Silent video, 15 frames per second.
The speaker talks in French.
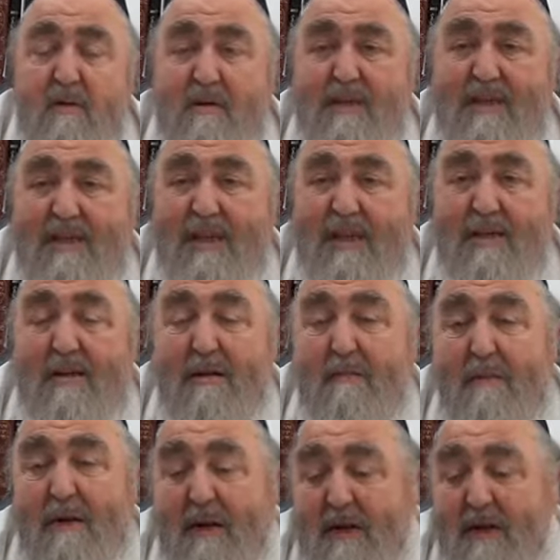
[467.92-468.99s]
cette
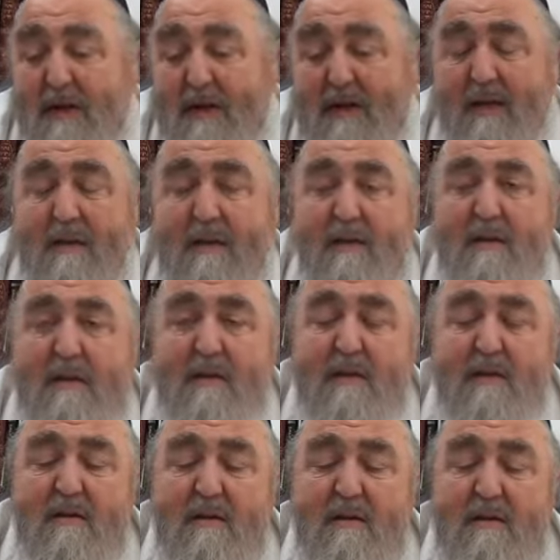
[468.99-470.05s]
bracha
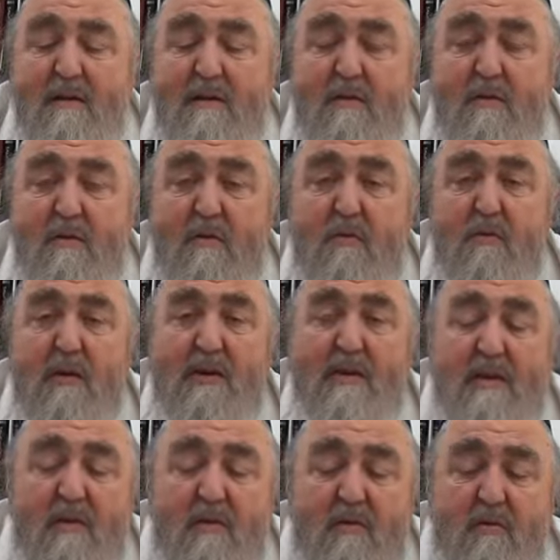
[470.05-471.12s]
que nous
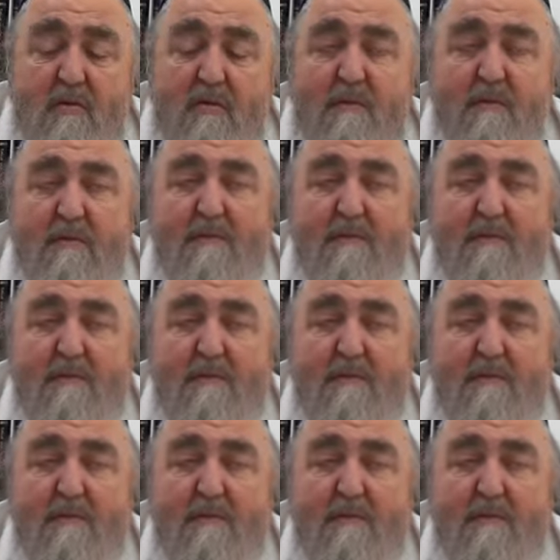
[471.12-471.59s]
récitons